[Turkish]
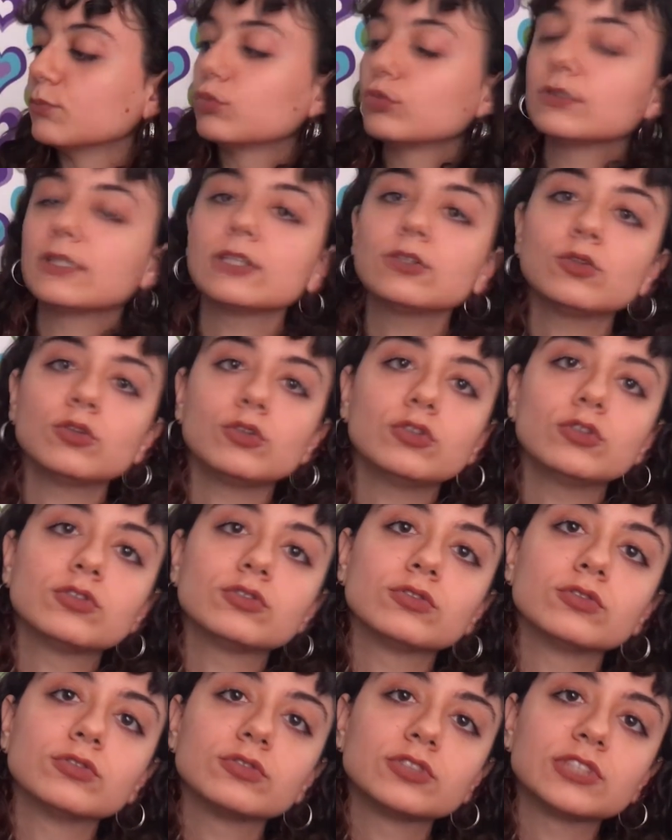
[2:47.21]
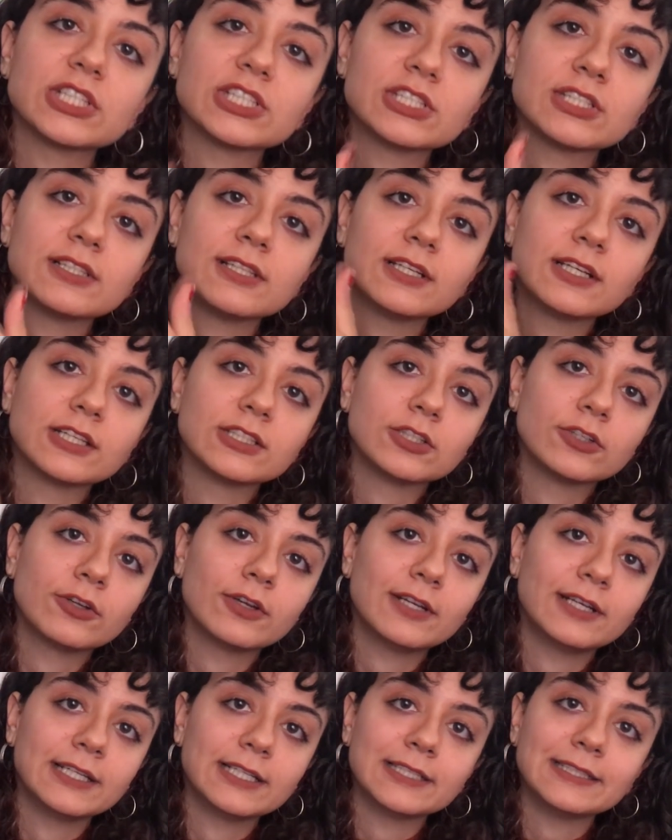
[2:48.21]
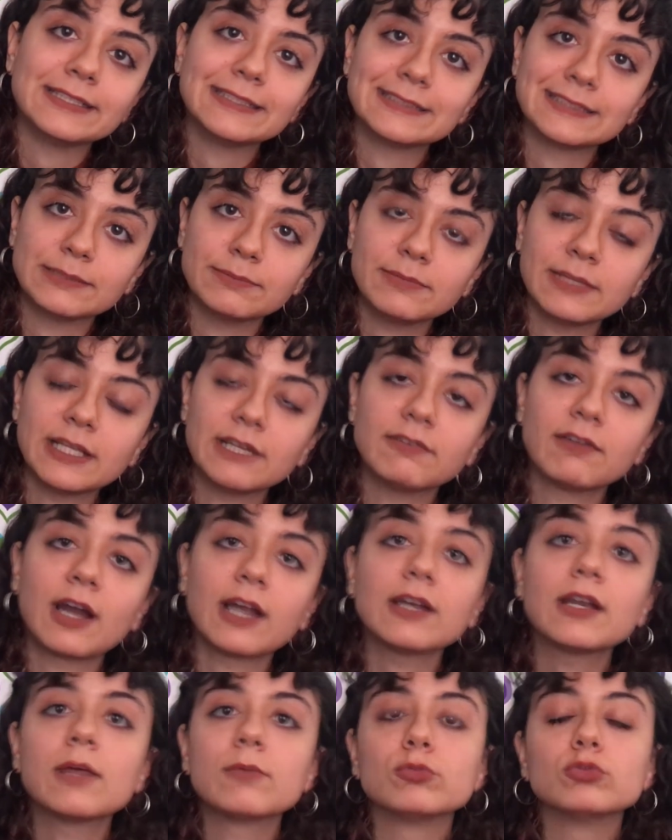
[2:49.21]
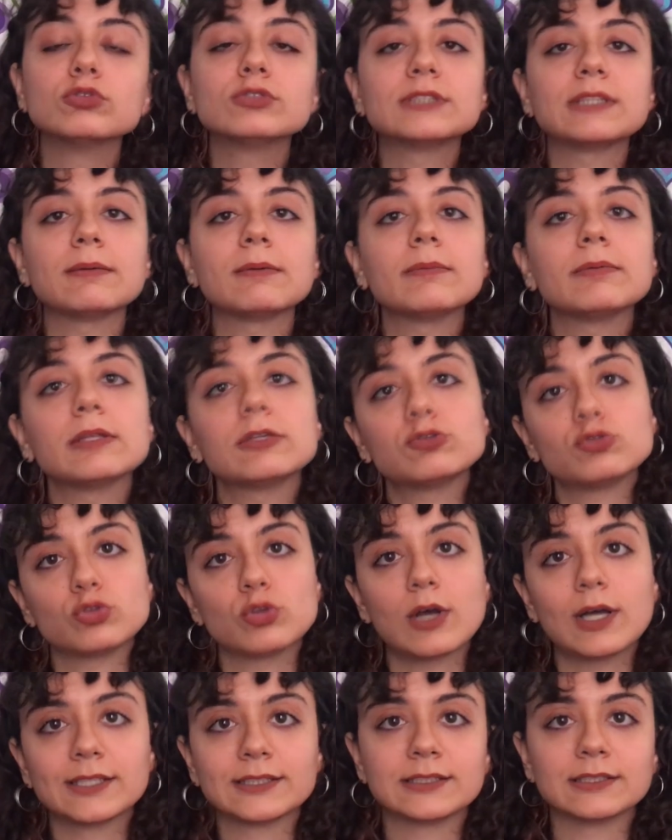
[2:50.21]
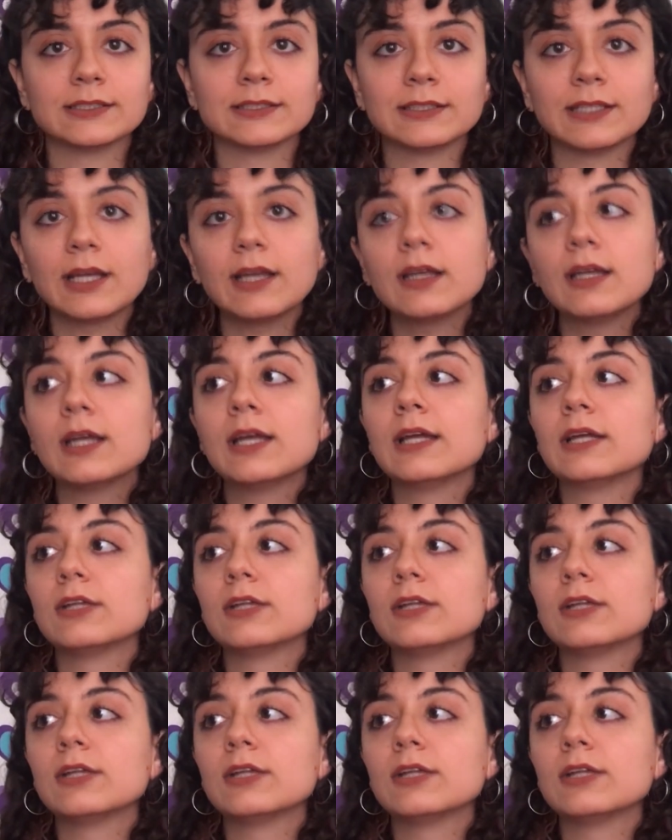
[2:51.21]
Burada görüyorsunuz çeşitli kategorilerin isimleri var. Bunun sebebi de şu aslında.